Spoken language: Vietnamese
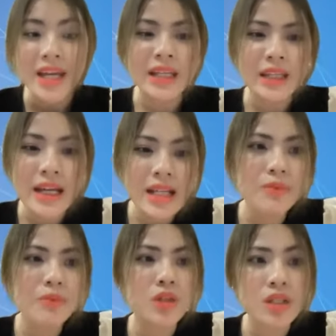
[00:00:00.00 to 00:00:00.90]
thì đấy
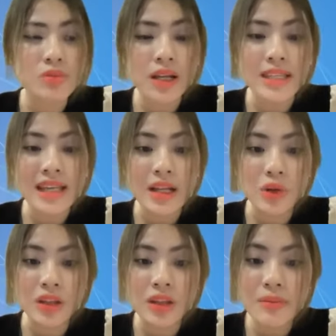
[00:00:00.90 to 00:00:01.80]
là một trong những cái giai
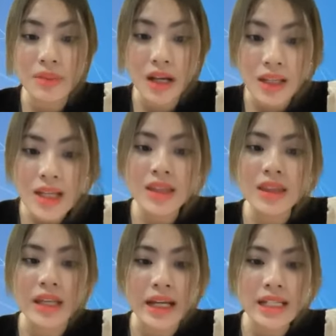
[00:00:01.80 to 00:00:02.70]
đoạn tiềm năng nhất
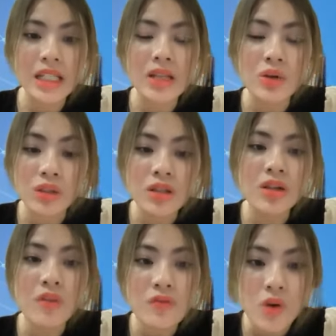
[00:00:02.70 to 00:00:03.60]
để anh chị đầu tư
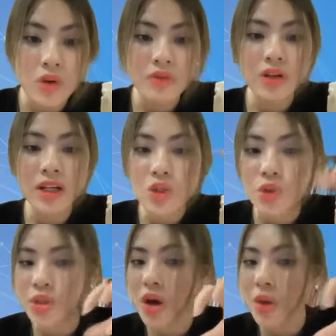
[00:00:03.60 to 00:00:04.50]
góp vốn với cái
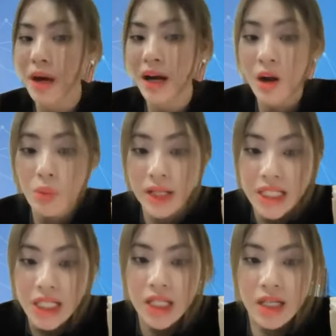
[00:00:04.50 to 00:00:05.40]
rủi ro bằng không anh
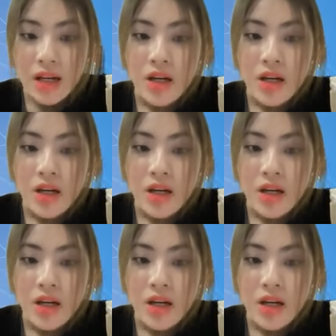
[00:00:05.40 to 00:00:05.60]
chị.